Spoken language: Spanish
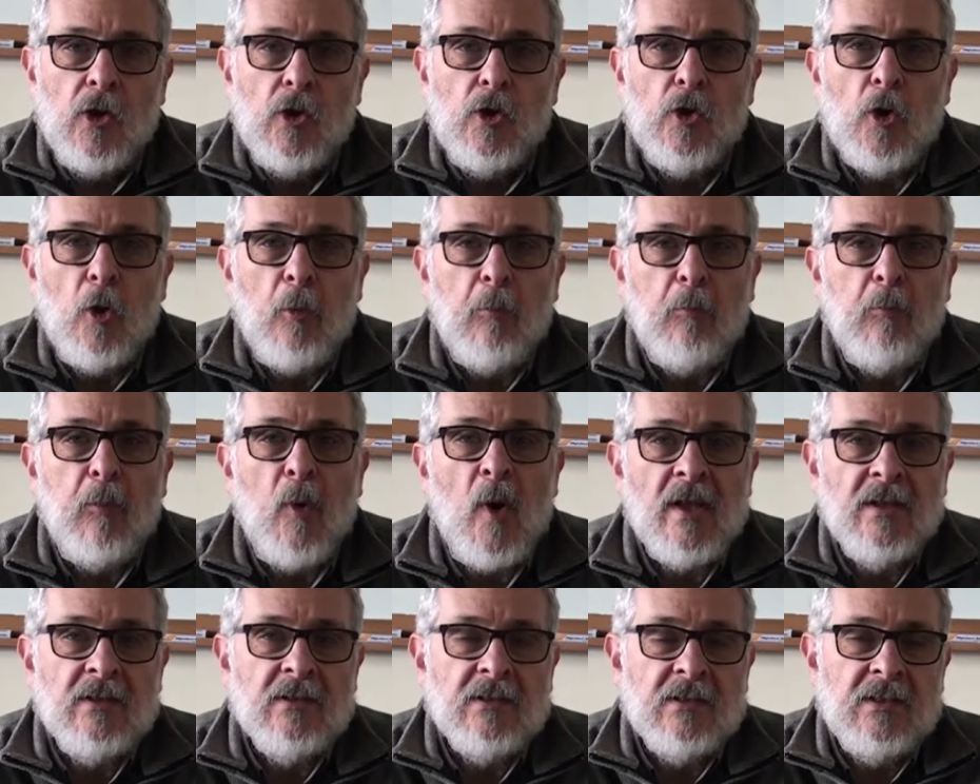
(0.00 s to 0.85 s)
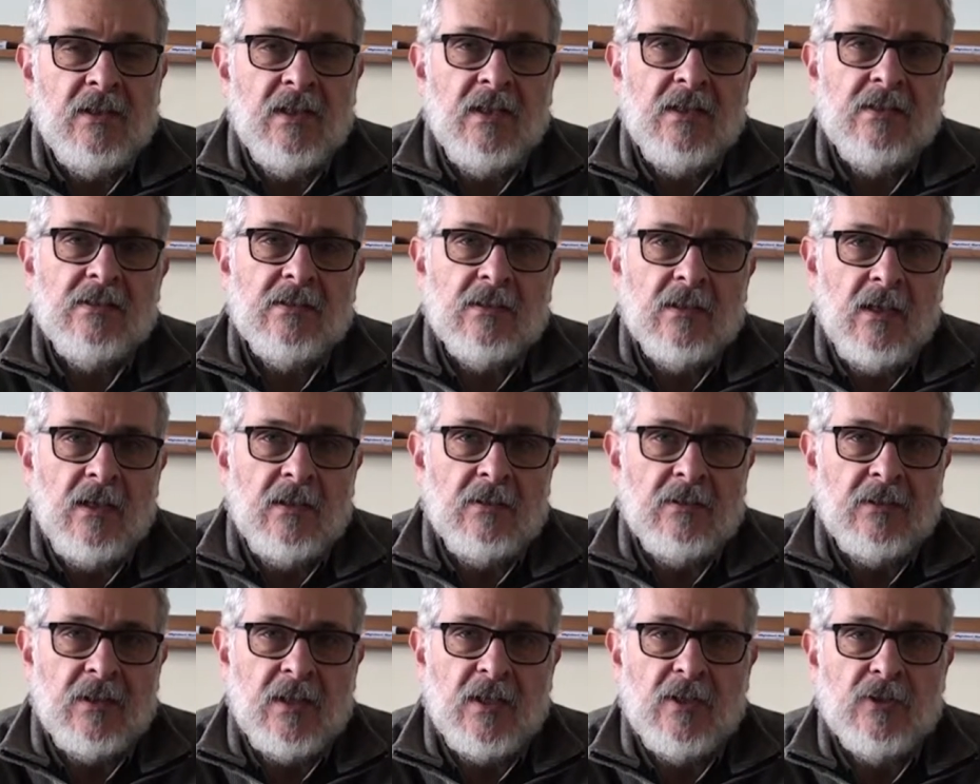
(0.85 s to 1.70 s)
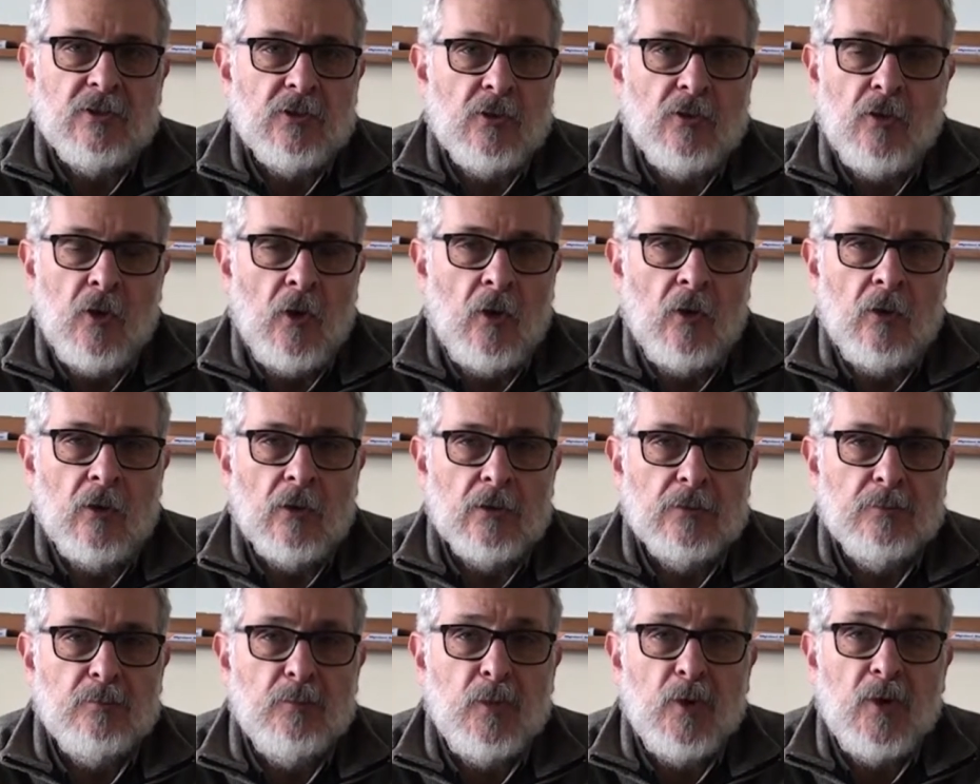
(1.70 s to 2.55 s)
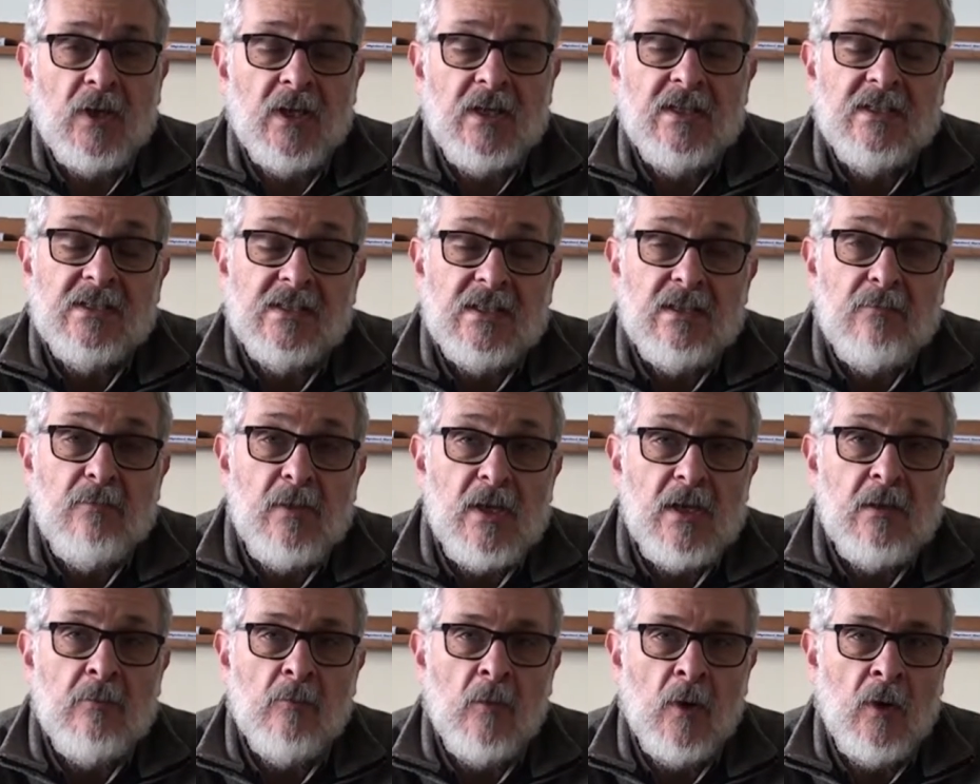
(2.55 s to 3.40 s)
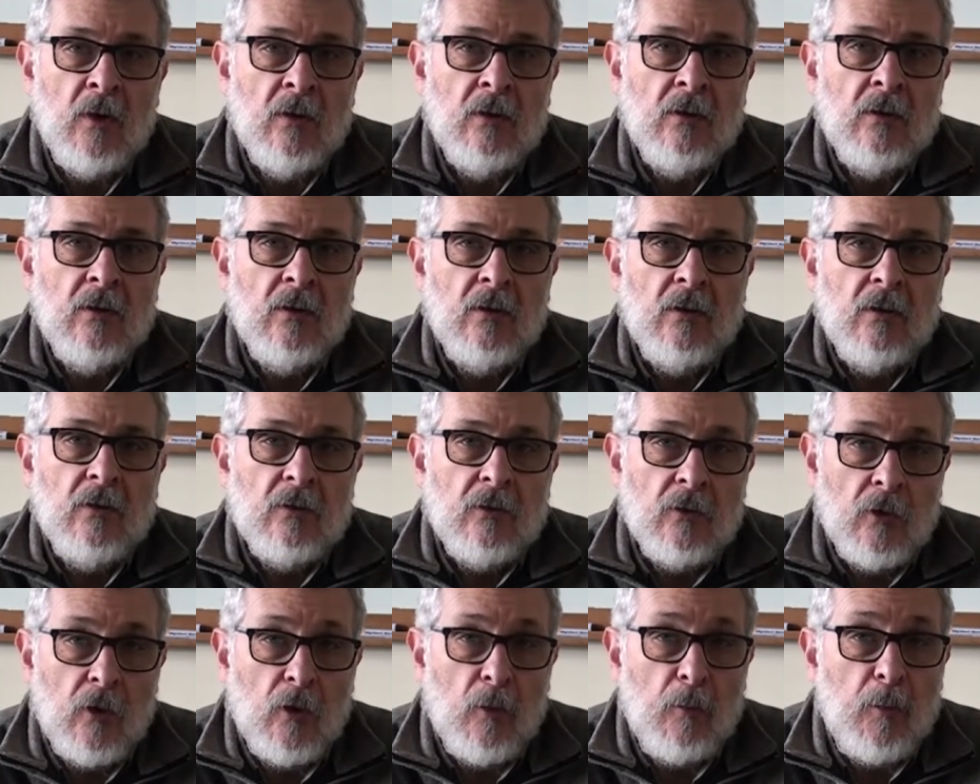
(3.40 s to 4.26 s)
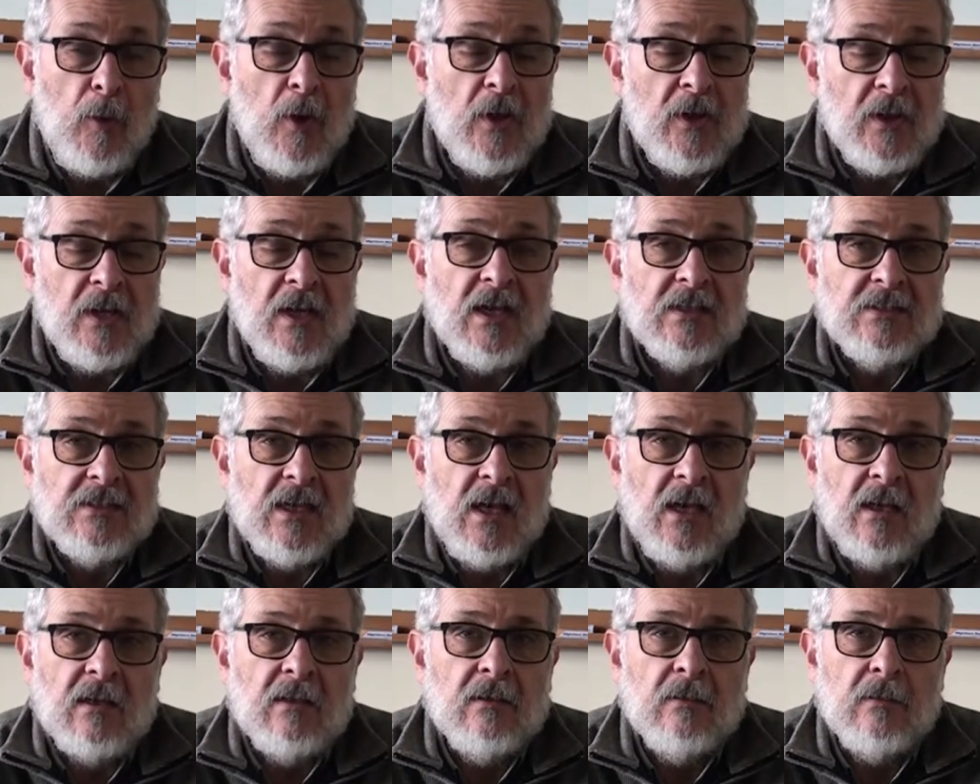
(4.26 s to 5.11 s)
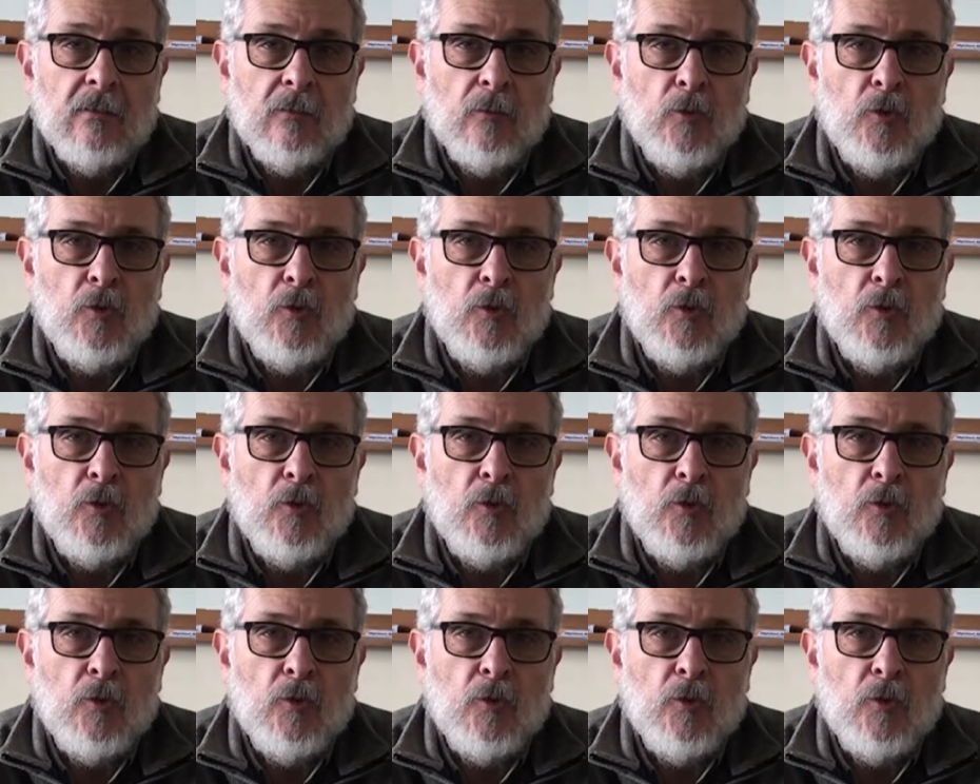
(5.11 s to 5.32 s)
los puentes entre esos nodos, porque en sí mismo no lo pueden hacer.